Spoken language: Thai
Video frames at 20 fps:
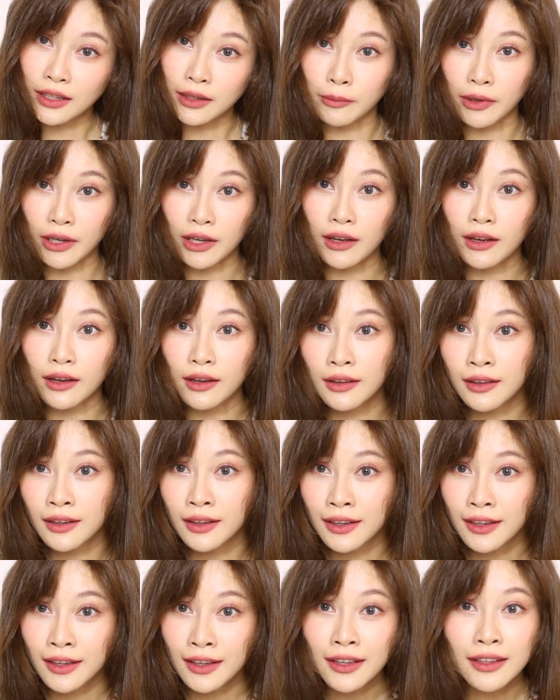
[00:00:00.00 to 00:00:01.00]
เห็นไหมคะ
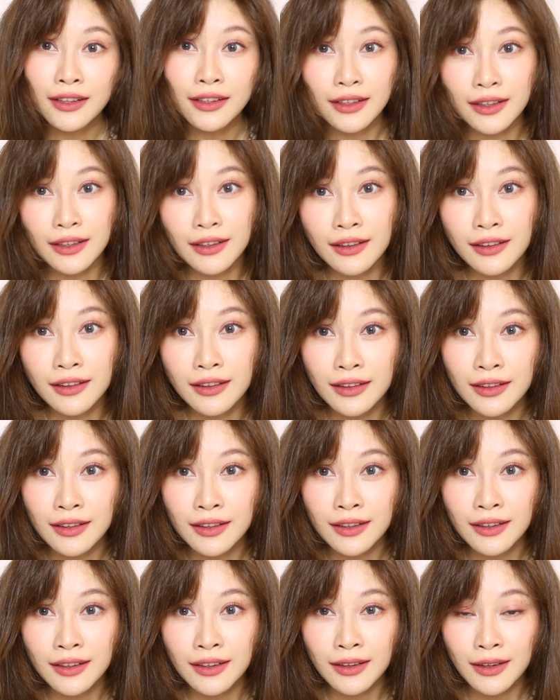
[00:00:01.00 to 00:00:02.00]
เนี่ย
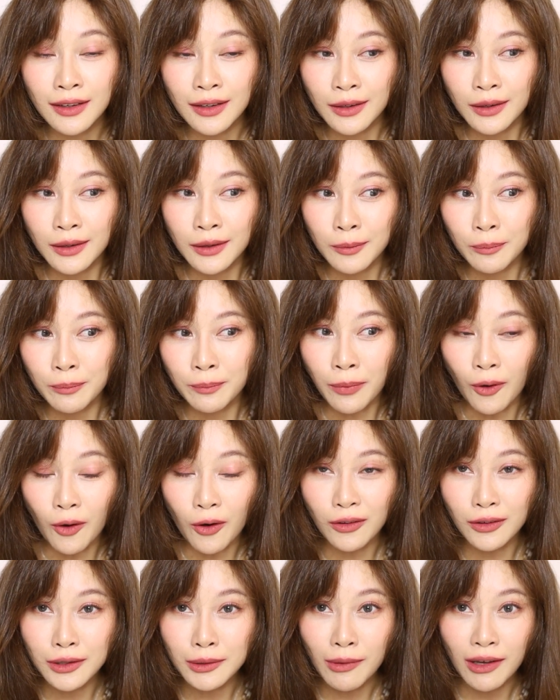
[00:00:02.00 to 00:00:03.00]
พอ
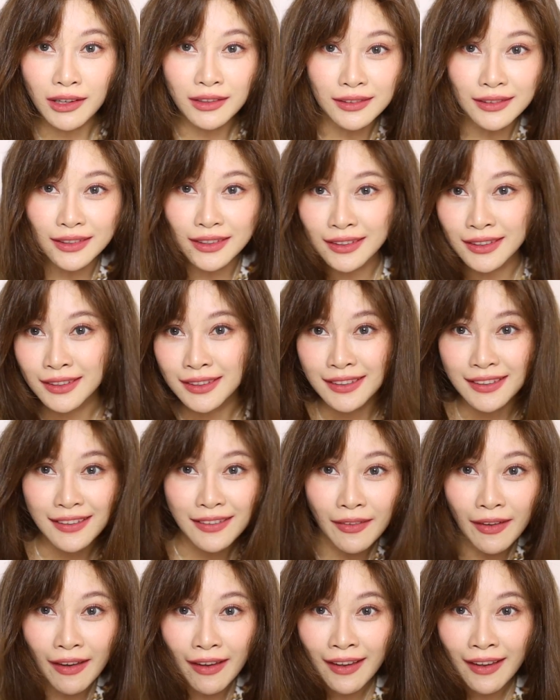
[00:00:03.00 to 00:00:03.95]
งขึ้นมาเลยเห็นไหม